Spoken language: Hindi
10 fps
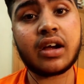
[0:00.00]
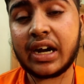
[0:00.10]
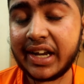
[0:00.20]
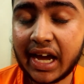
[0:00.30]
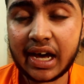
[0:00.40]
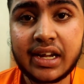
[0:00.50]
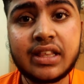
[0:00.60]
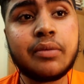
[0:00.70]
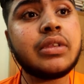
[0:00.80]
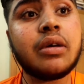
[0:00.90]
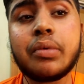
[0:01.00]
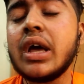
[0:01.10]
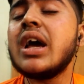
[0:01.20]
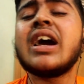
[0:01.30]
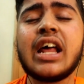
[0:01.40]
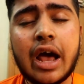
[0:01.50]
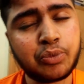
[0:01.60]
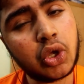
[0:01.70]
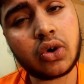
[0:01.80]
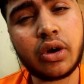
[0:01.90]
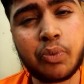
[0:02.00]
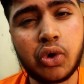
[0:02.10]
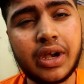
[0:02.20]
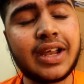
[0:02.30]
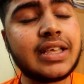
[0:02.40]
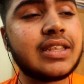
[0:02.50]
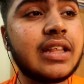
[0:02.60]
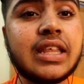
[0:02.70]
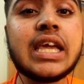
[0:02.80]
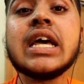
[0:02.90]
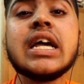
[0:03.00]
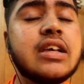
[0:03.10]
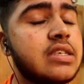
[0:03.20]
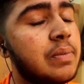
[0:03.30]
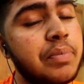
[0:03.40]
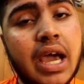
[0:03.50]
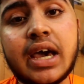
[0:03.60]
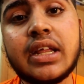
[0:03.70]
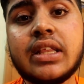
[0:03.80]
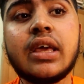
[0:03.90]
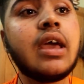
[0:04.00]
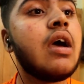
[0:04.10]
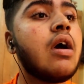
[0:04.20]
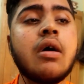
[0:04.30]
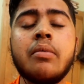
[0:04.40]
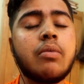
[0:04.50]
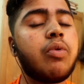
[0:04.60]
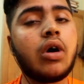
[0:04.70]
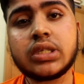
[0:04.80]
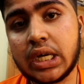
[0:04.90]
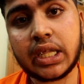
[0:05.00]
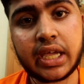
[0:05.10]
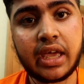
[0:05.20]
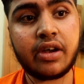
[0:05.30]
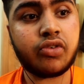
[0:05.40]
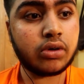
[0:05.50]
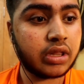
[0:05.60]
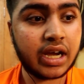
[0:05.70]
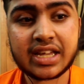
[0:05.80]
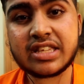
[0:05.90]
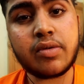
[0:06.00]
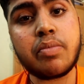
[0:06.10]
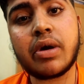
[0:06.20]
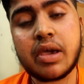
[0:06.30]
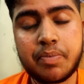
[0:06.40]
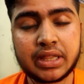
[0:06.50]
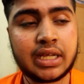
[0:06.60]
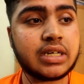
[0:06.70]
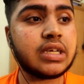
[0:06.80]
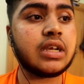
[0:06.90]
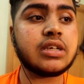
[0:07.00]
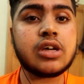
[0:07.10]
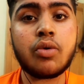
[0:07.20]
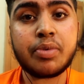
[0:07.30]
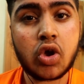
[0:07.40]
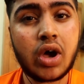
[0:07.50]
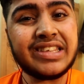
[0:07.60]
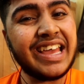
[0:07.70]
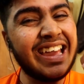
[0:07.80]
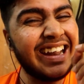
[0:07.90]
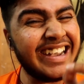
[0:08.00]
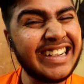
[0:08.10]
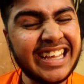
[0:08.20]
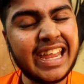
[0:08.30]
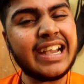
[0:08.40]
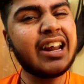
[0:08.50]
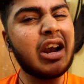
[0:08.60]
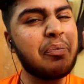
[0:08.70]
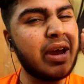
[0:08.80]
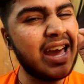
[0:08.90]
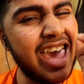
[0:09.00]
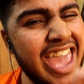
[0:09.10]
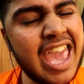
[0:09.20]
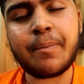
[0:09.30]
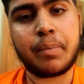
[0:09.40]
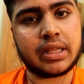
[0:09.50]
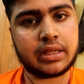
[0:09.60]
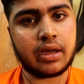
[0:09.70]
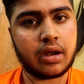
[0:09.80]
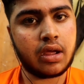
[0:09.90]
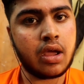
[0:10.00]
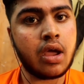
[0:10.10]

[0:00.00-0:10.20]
खड्डे आ रहे थे मतलब ख़राब तो रोड पूरे रास्ते थी जब भी आ रही थी मैं बहुत ज़्यादा केयरफुल था किसी भी बड़े पत्थर से ना जाओ बिकॉज रेडिएटर पे एक पत्थर